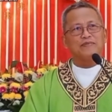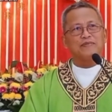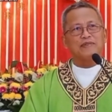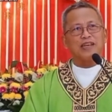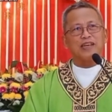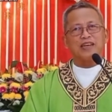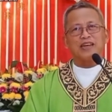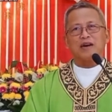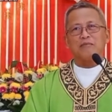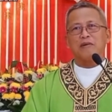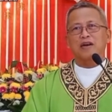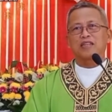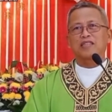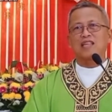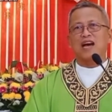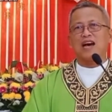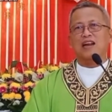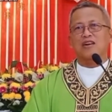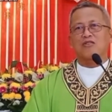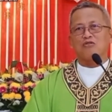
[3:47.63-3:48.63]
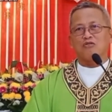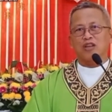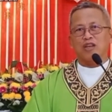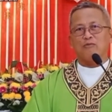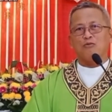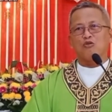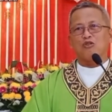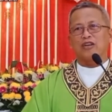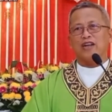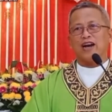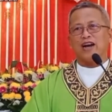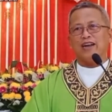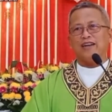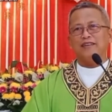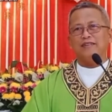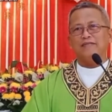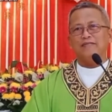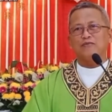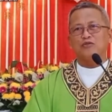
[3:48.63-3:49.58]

Di na magtarong imong dahan,